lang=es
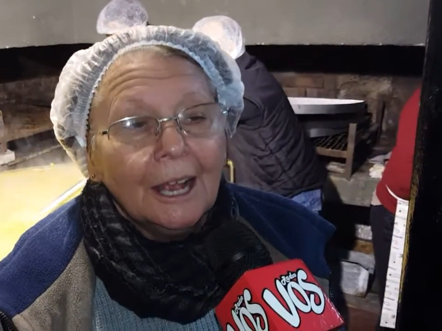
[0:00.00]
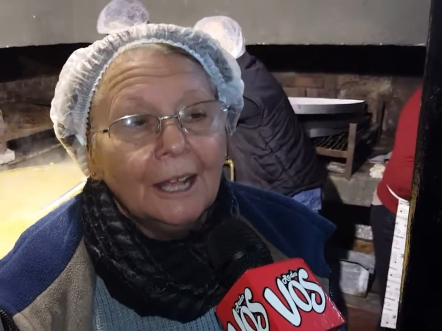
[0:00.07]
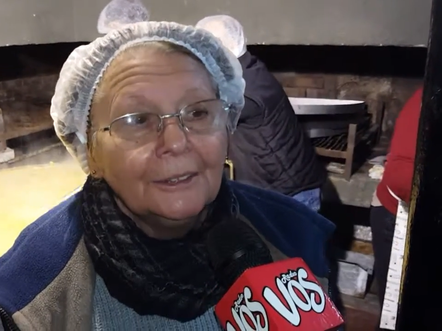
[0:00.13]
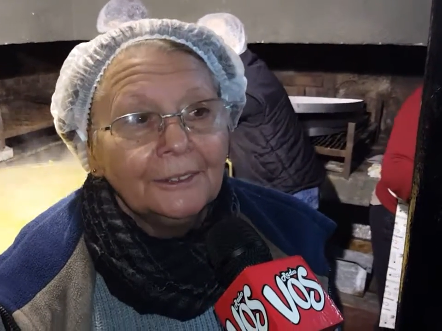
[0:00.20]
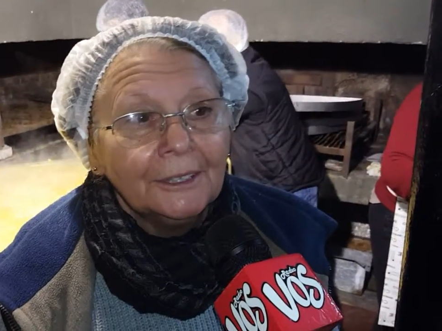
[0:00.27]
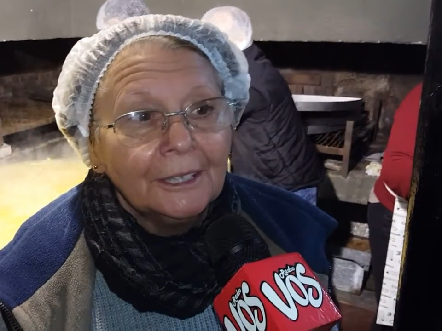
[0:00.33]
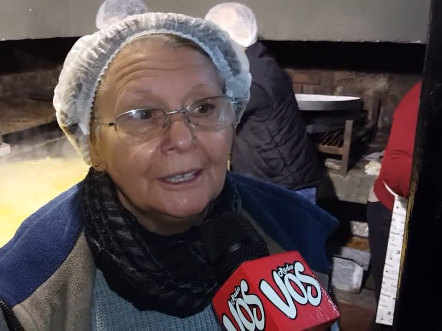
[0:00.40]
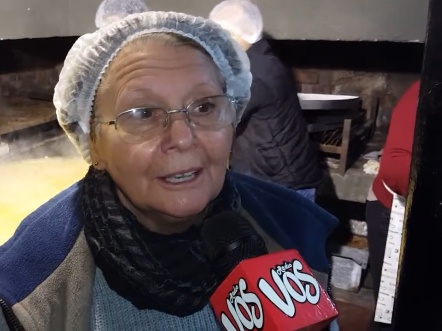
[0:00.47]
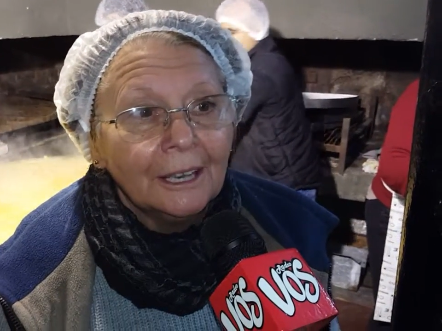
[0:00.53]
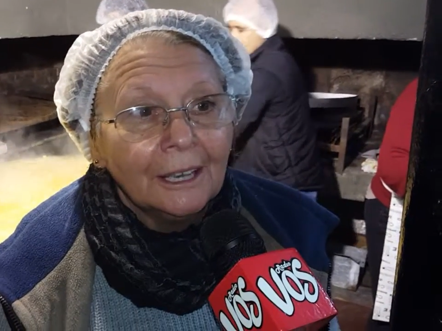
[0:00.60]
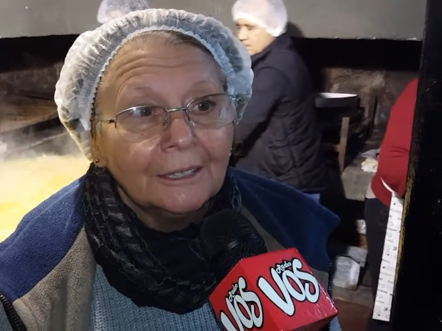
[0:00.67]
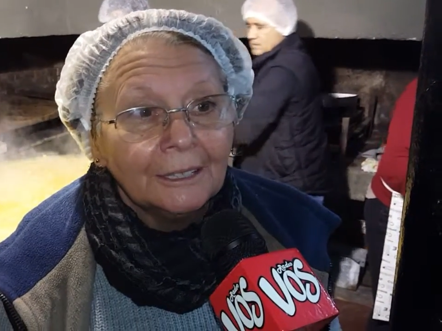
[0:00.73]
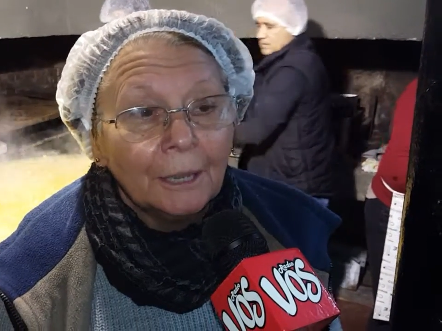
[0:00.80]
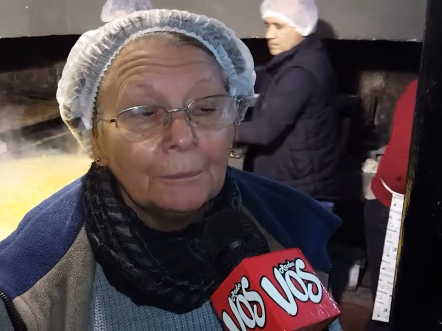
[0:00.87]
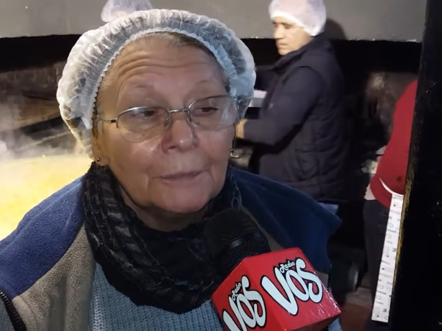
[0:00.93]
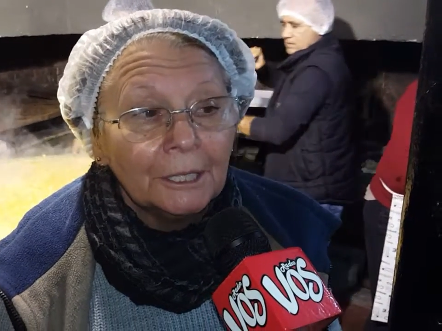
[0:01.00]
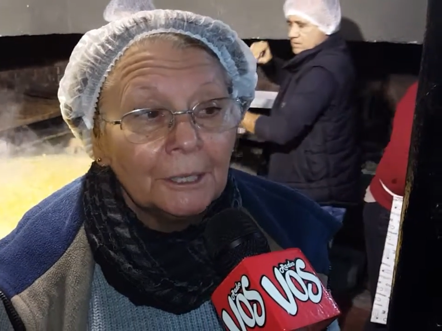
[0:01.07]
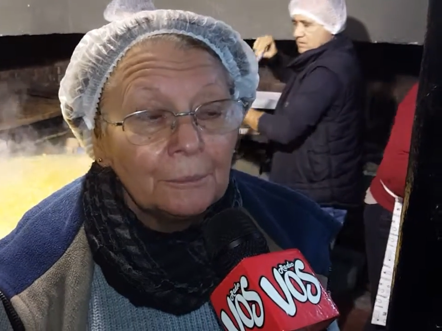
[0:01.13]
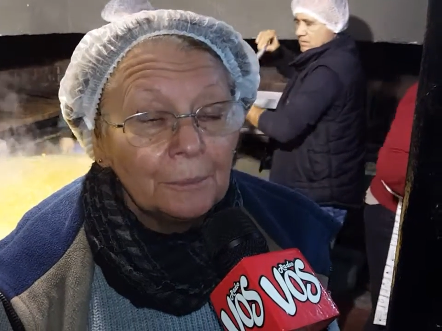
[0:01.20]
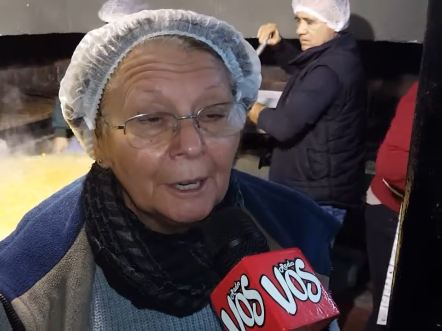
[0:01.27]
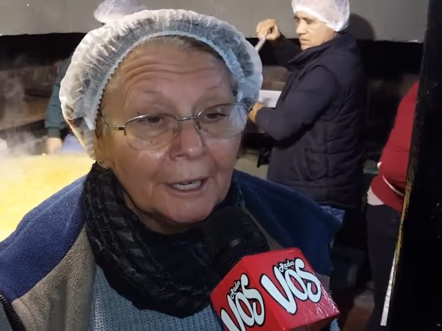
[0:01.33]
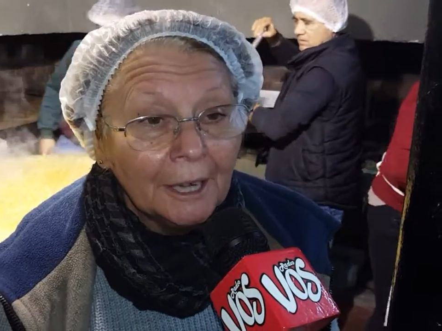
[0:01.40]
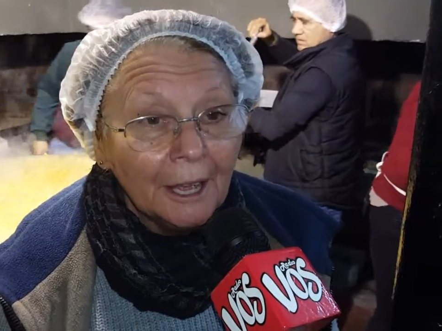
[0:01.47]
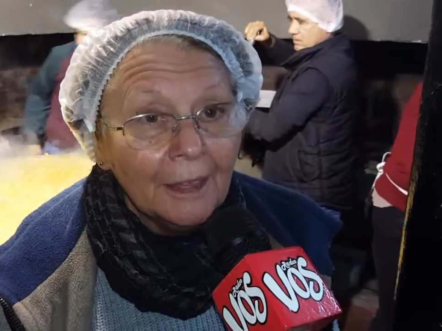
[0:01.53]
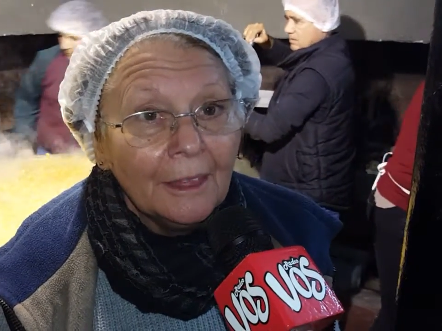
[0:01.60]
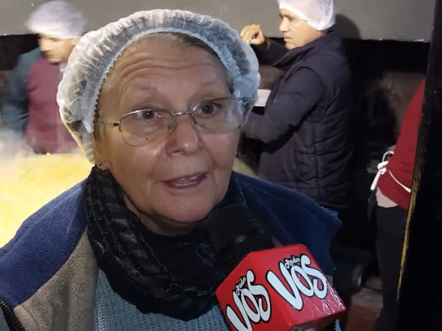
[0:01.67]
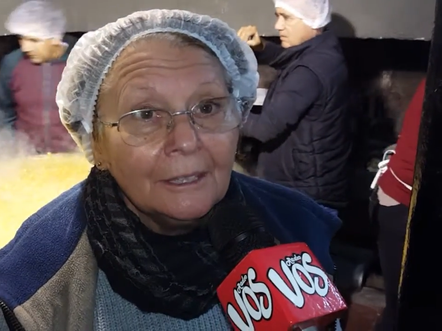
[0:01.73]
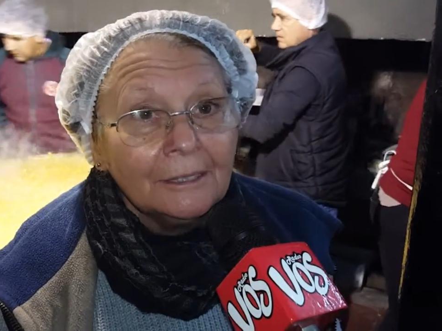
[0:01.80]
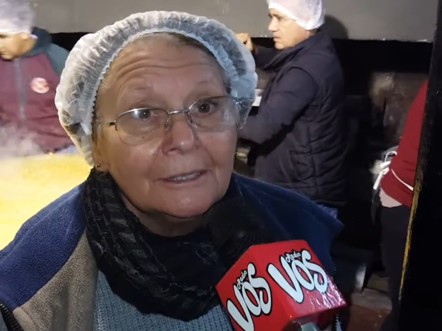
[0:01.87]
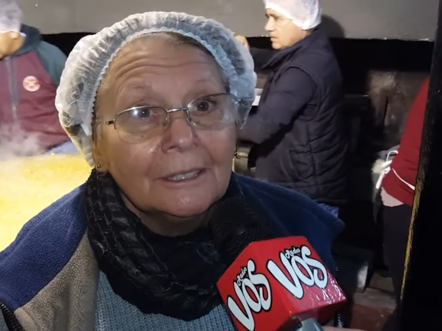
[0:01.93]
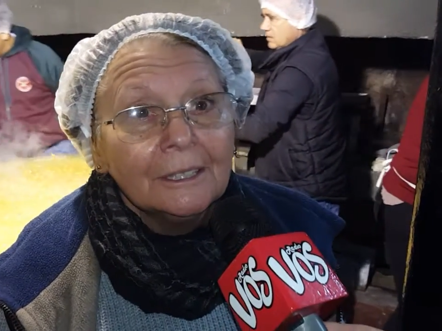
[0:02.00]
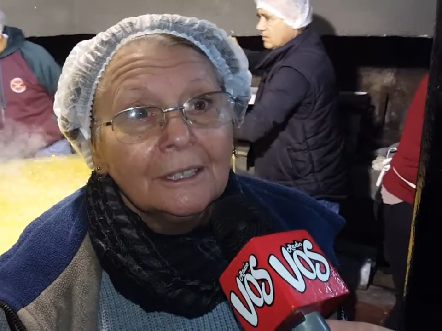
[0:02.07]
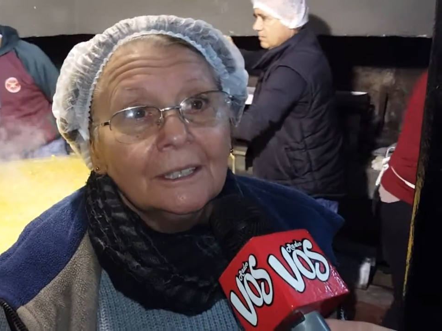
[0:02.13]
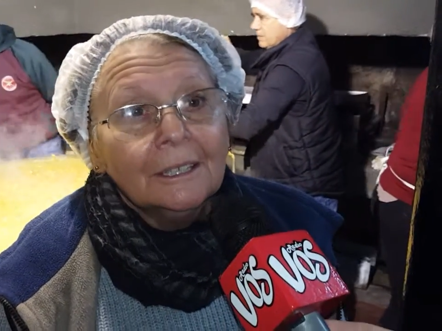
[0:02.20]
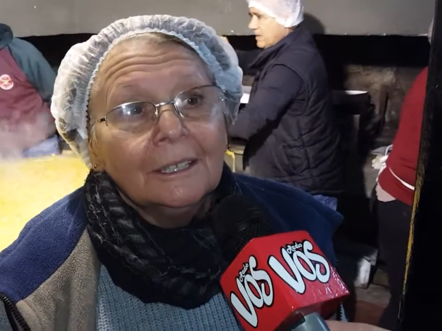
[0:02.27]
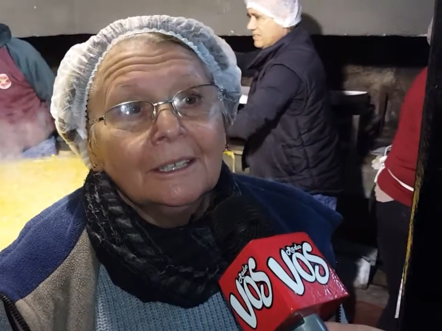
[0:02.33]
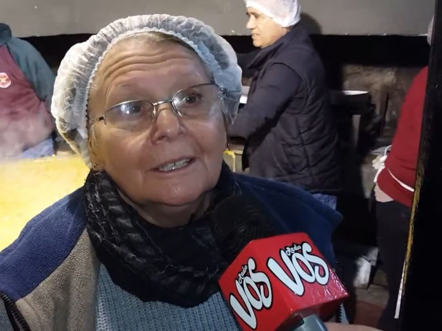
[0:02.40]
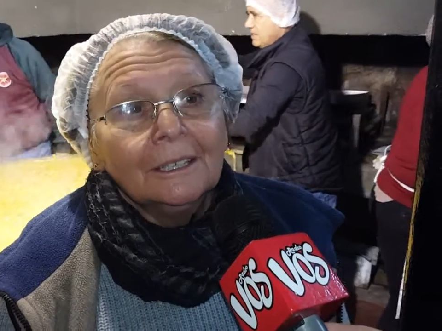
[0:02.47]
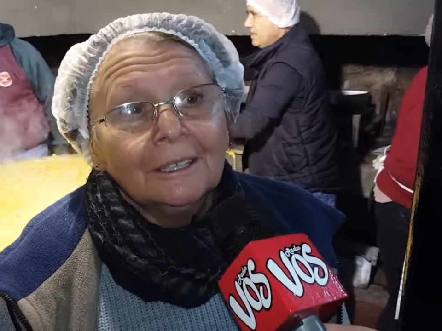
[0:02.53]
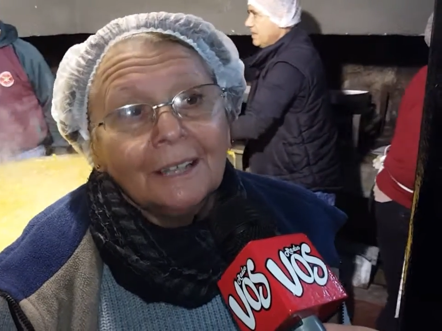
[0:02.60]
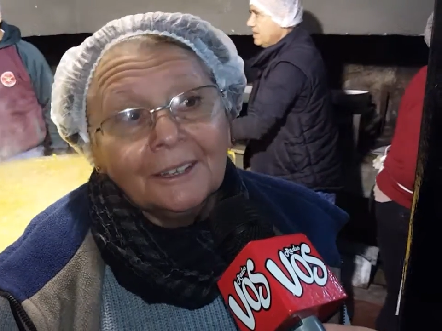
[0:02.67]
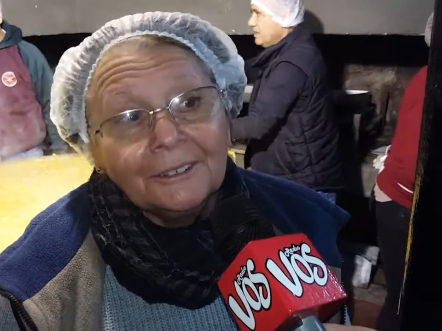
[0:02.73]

así que también empanadas. Eh,